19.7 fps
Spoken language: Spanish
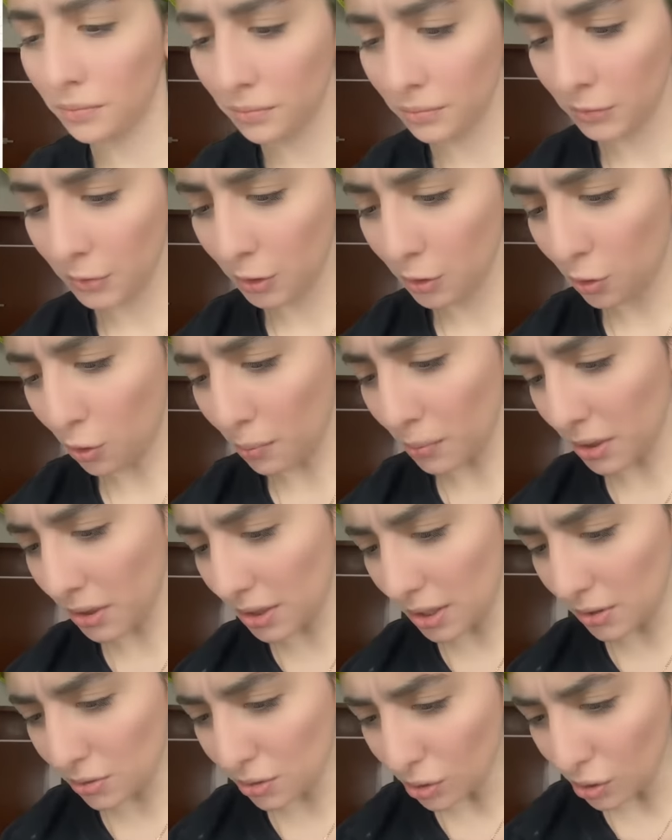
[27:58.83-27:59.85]
Gomitas
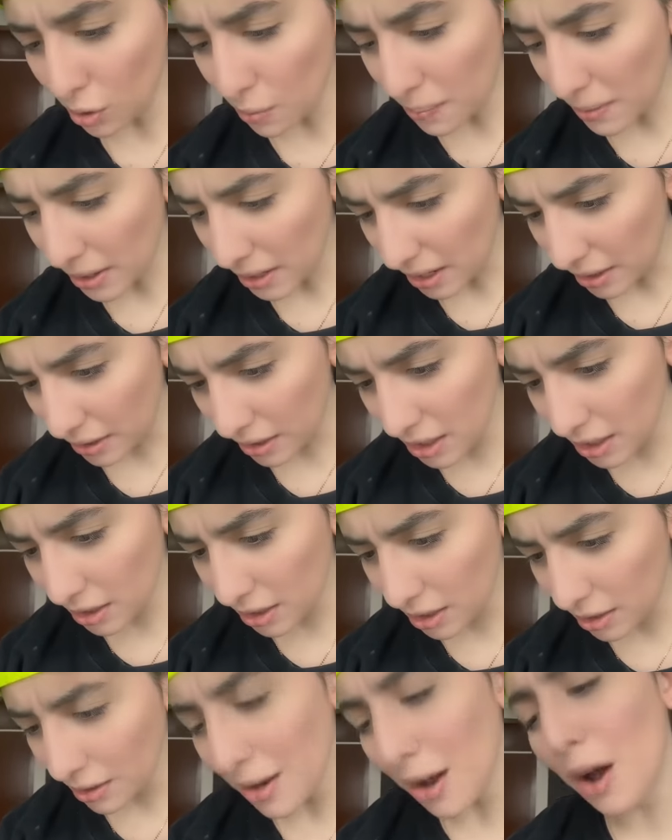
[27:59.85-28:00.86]
solo para
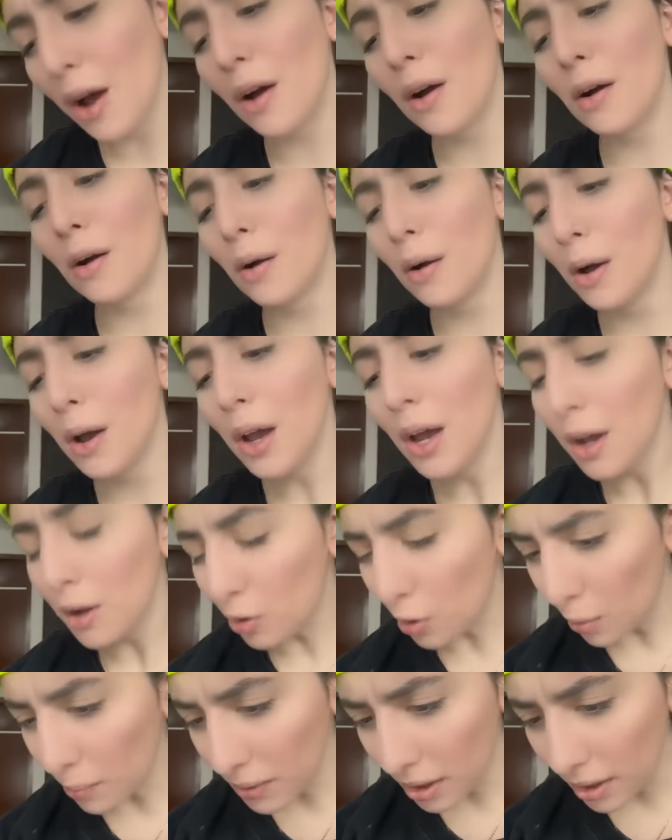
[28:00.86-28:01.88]
Ricky. Ah,
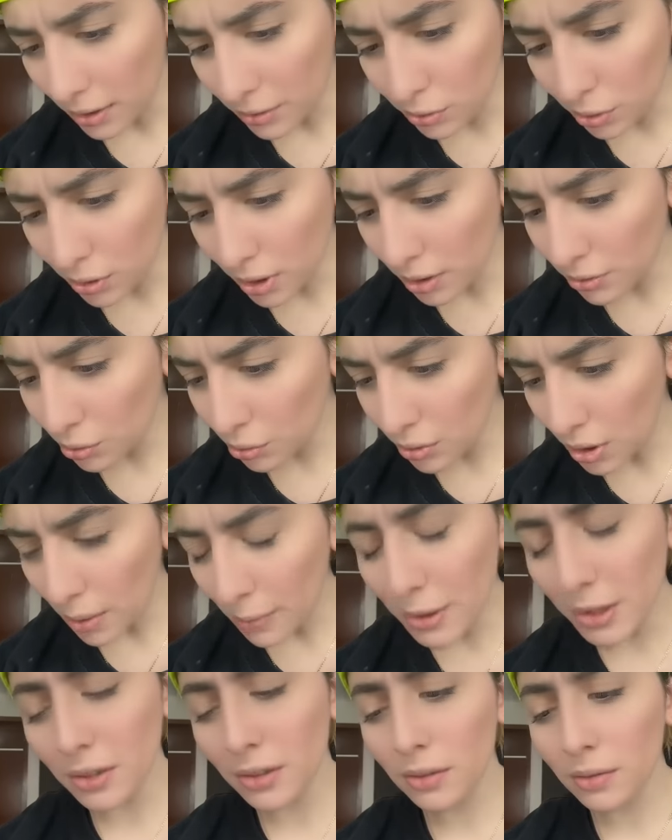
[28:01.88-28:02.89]
cómelas todas de una
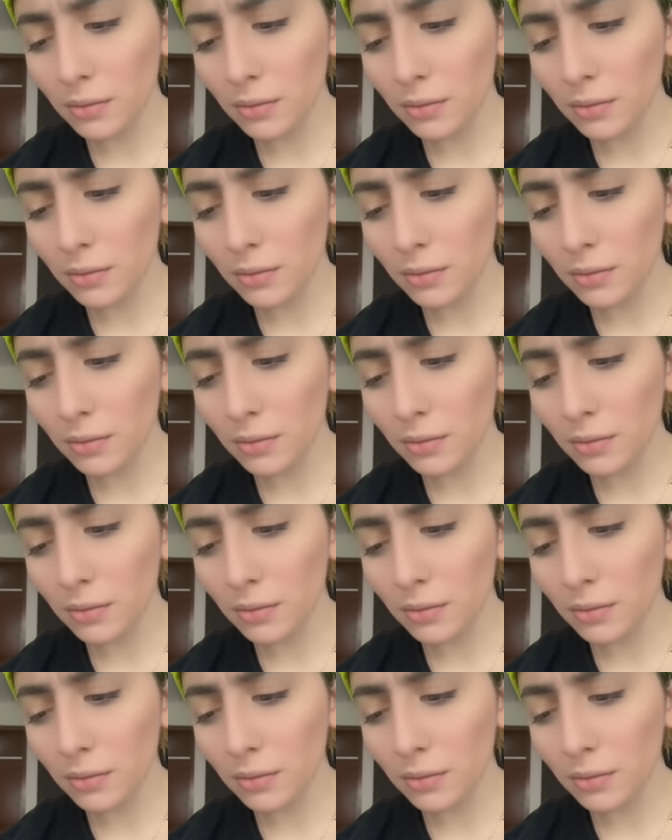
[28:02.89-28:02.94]
vez.